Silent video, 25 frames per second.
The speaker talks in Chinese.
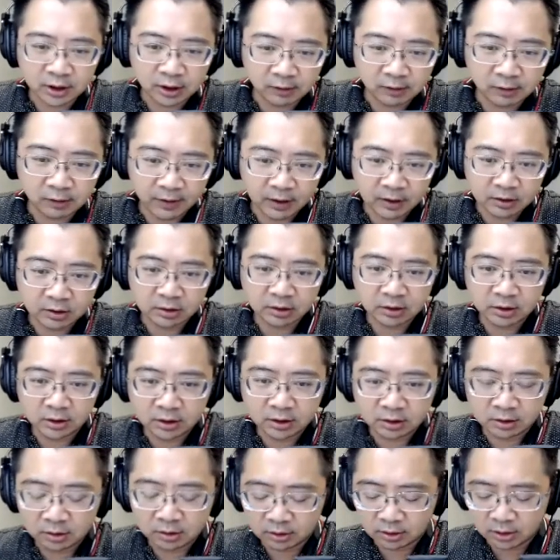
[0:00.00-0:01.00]
呢、啊，发生历
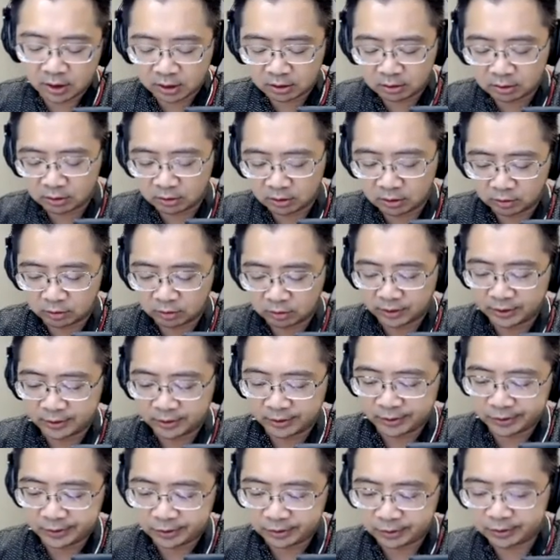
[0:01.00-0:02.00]
史上很重要的一
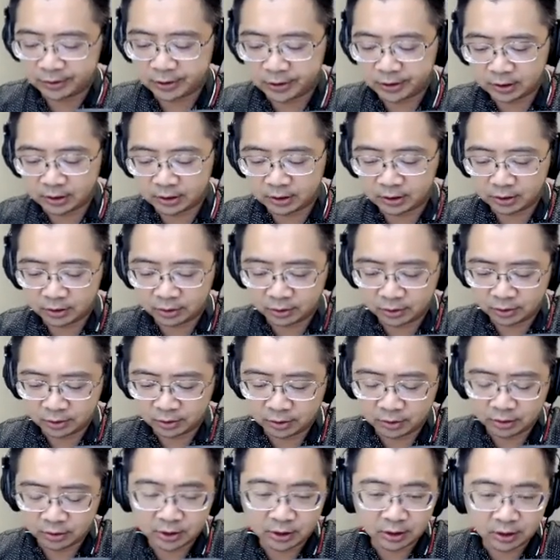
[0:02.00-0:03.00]
个事情啊，就
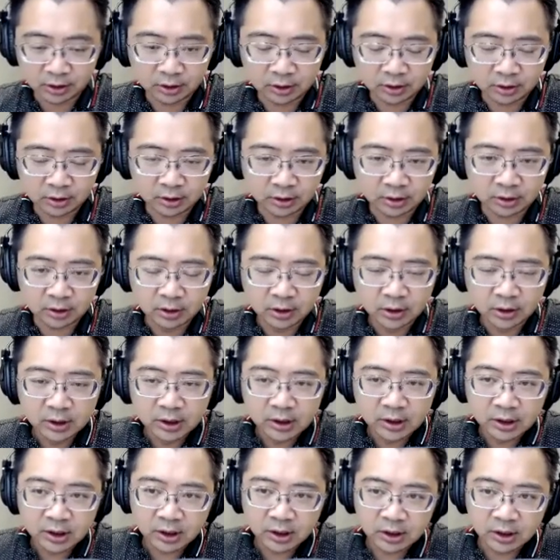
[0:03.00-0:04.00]
是整个
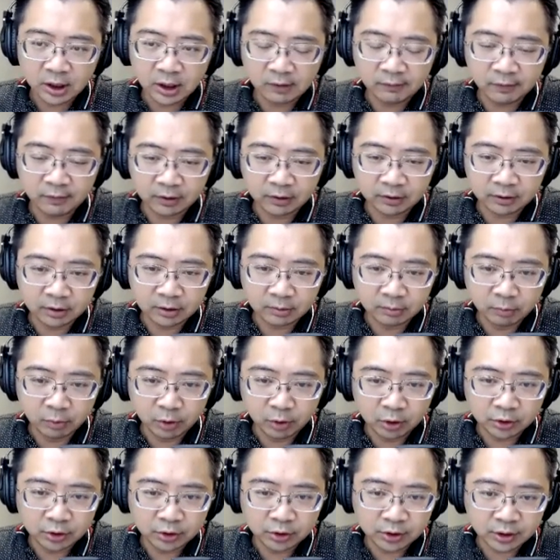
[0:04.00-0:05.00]
以太坊的
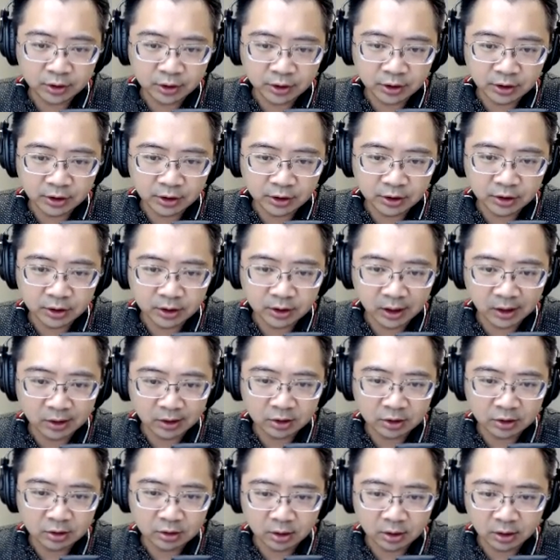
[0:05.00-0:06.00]
Merge 已经开
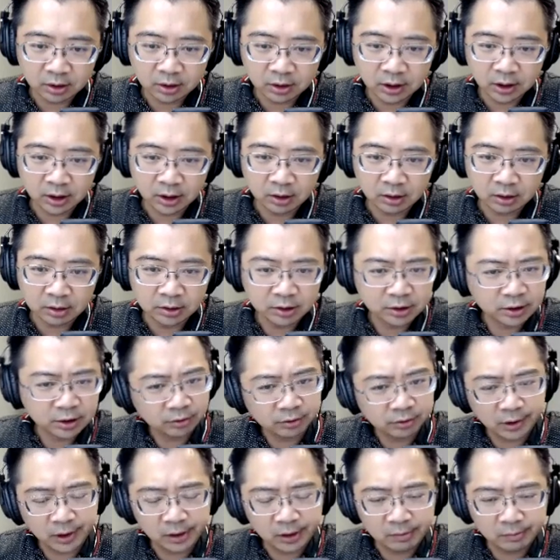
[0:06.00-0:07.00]
始了。那你就想
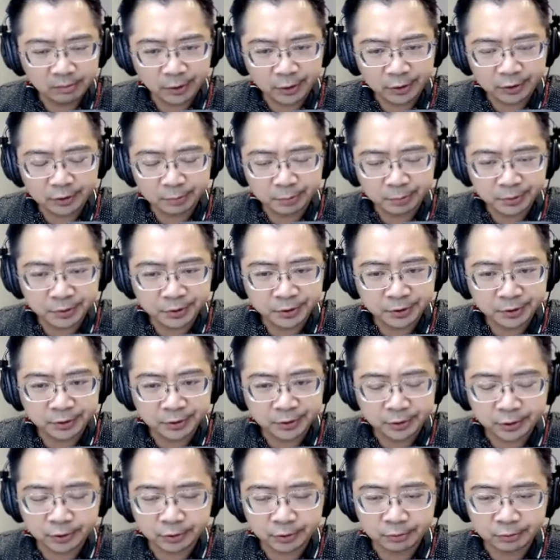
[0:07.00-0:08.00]
说，哎 ，Merge 不是
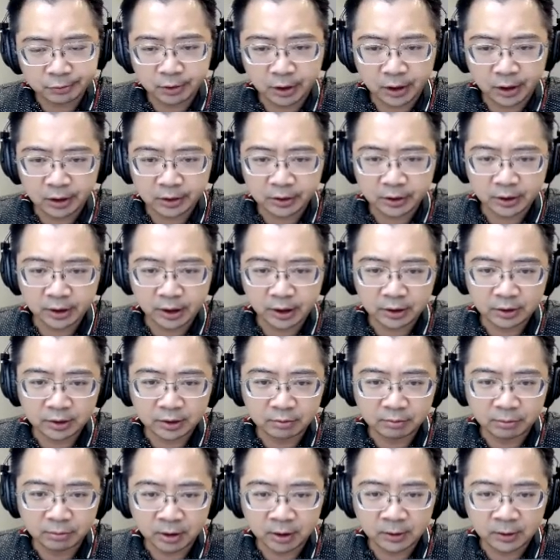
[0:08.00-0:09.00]
十五号才开
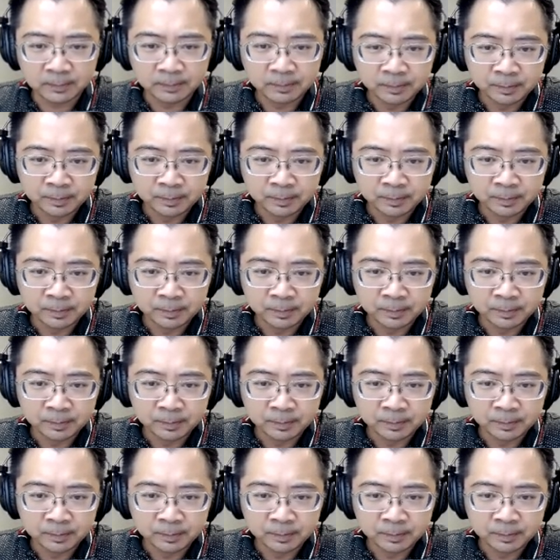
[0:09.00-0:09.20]
始吗？